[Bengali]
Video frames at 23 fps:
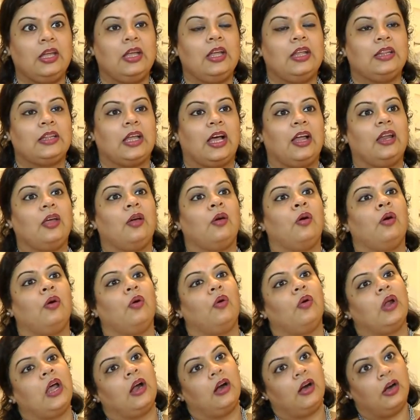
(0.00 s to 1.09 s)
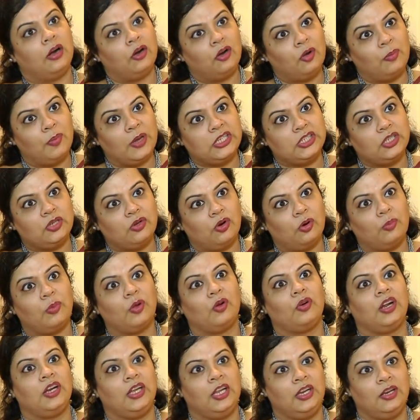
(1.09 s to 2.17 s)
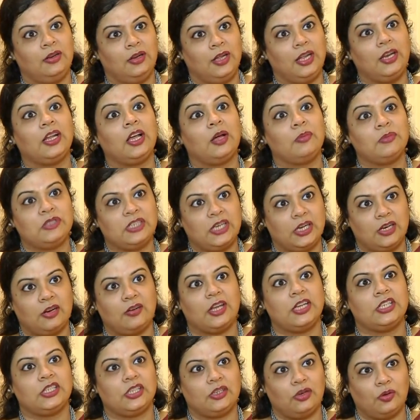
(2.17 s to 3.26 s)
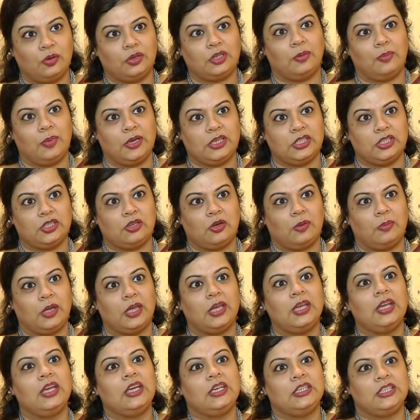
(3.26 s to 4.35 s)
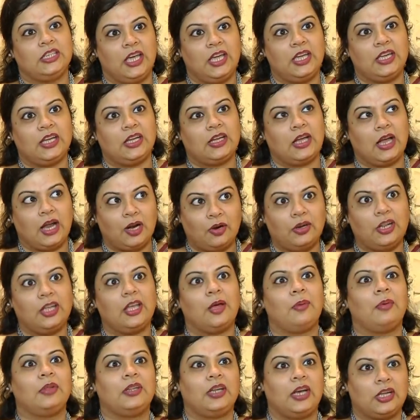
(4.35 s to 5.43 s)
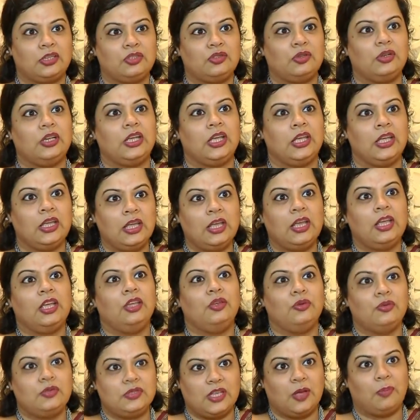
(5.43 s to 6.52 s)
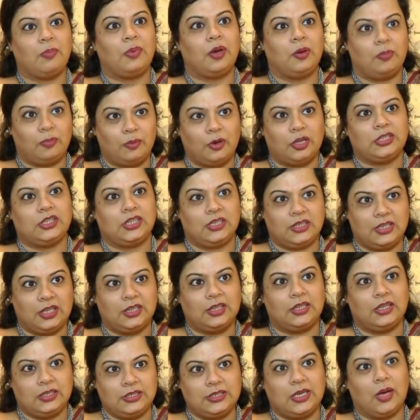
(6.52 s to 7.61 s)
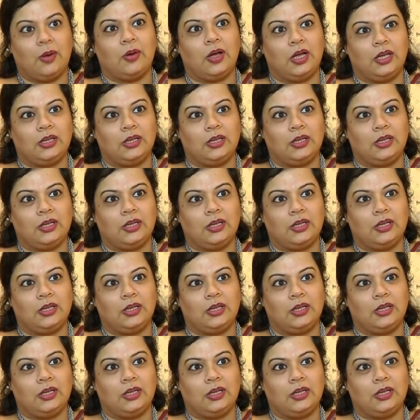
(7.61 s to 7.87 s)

তাহলে ওরা আর্নও বেশি করবে ওনার ইনকাম জেনারেশনও ওদের বেশি হবে সেই কারণেই আমাদের অ্যাকচুয়ালি ইউসেপের প্রজেক্টটাতে যাওয়া